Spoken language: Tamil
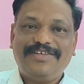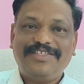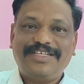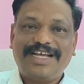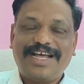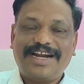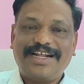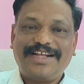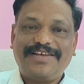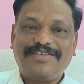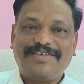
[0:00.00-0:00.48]

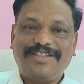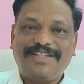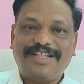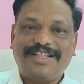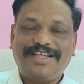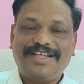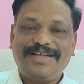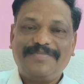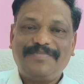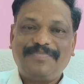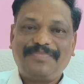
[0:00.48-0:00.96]
விசாரணைக்கு
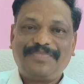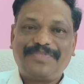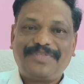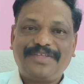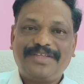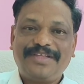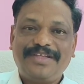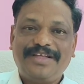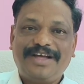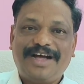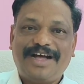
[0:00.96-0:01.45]
வந்தது
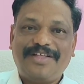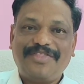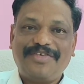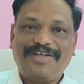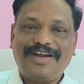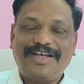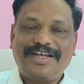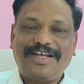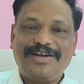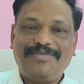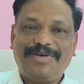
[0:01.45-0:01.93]
அந்த
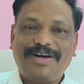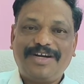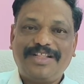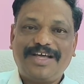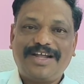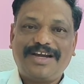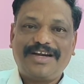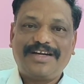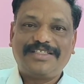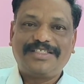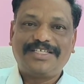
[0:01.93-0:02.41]
வழக்கில்
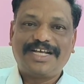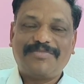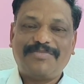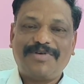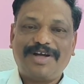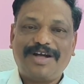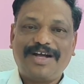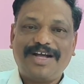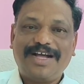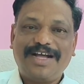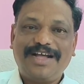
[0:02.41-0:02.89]
மனுதாரர்
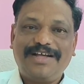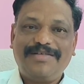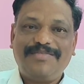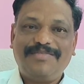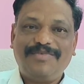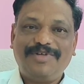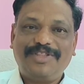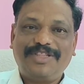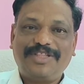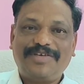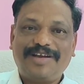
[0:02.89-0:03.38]
சார்பாக
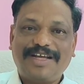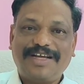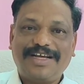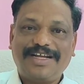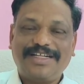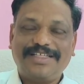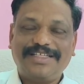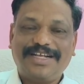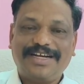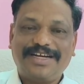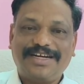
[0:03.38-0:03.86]
மூத்த
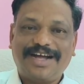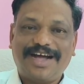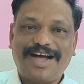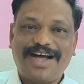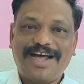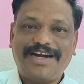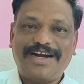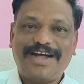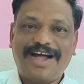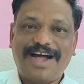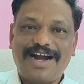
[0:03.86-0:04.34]
வழக்கறிஞர்
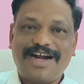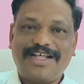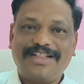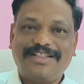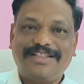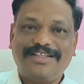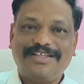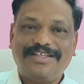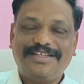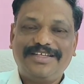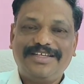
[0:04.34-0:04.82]
ஆர்
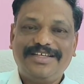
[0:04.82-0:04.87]
ஆனந்த்